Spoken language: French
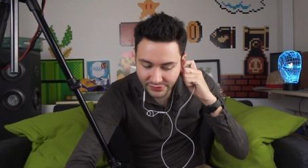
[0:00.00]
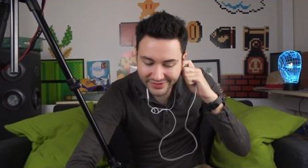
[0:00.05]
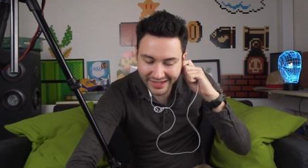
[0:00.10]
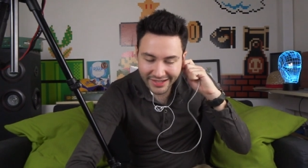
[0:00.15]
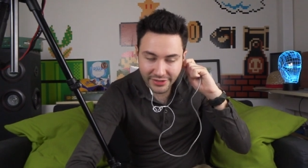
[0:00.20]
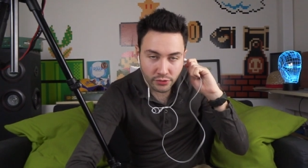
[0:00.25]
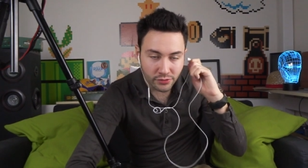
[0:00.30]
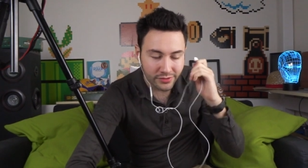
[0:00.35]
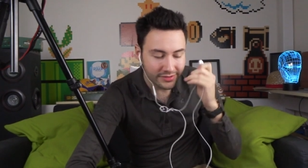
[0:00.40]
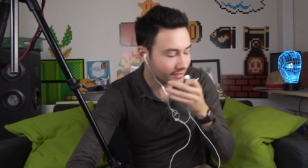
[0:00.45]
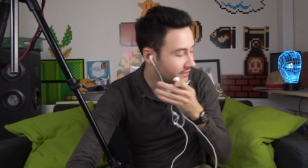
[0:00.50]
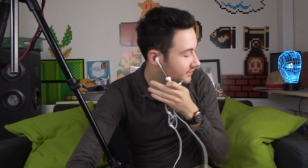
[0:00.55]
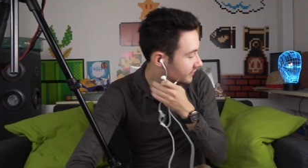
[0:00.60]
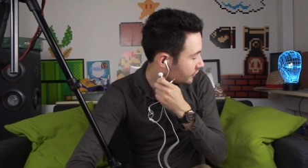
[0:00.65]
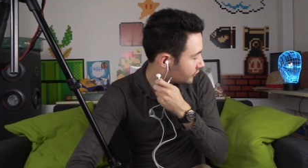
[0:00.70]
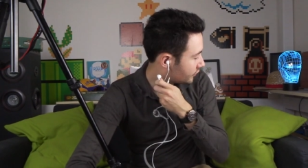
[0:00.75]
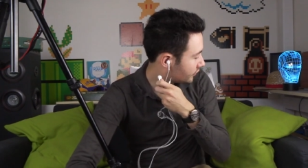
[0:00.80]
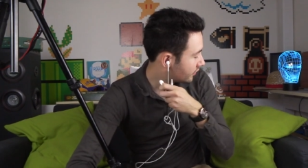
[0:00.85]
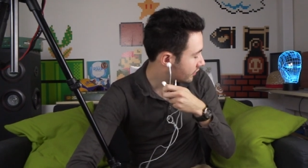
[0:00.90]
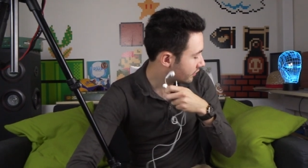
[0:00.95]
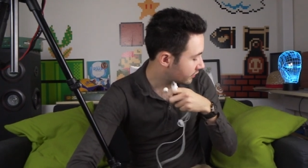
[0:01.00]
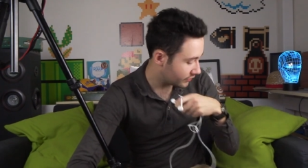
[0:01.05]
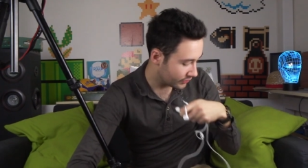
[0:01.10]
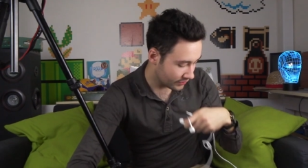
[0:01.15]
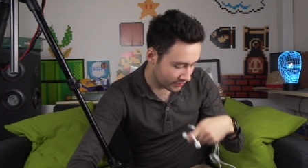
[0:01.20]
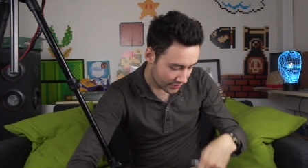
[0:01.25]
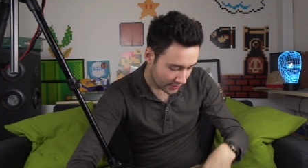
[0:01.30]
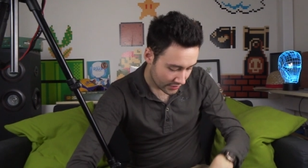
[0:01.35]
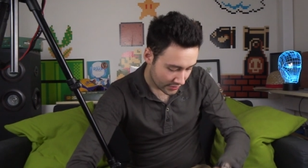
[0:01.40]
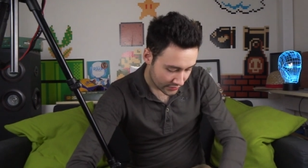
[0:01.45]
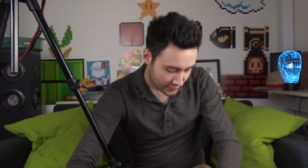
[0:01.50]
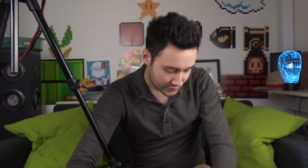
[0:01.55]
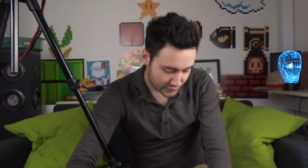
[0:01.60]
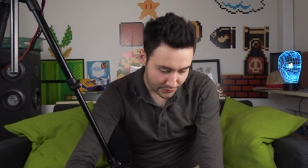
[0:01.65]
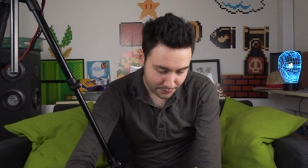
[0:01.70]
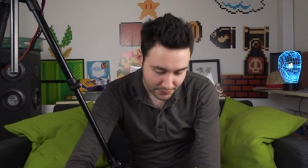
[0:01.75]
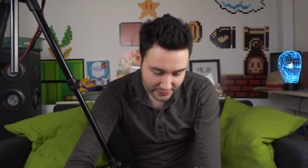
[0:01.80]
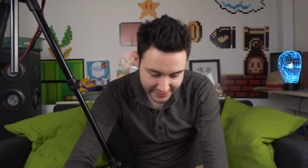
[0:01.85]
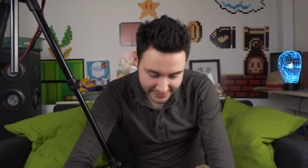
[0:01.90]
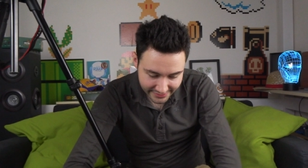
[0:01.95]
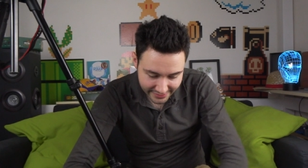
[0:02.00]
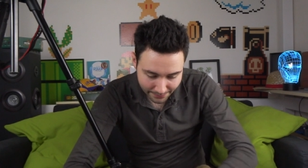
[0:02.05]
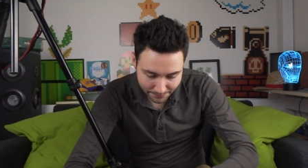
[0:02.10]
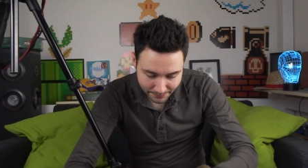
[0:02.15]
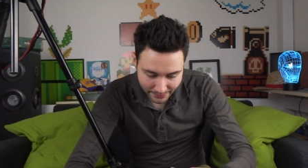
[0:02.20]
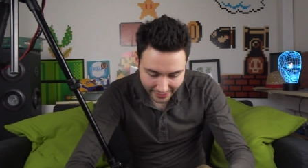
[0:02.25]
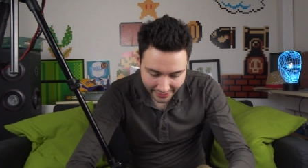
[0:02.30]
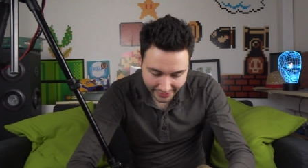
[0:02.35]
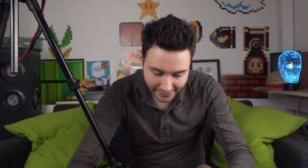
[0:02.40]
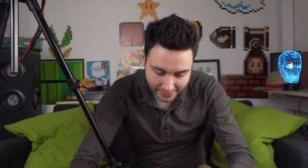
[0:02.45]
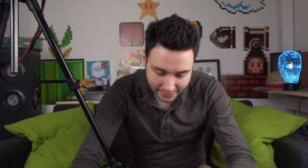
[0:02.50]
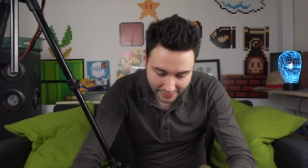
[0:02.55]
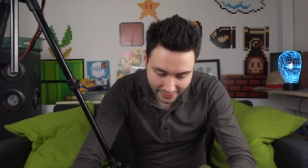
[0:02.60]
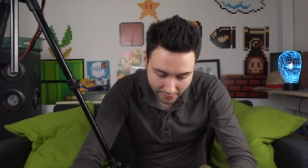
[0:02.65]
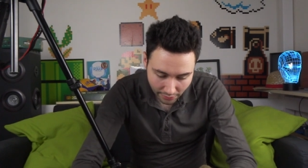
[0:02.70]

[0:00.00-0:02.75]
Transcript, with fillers: qu'on a d'autre hein, sur euh, ce petit appareil.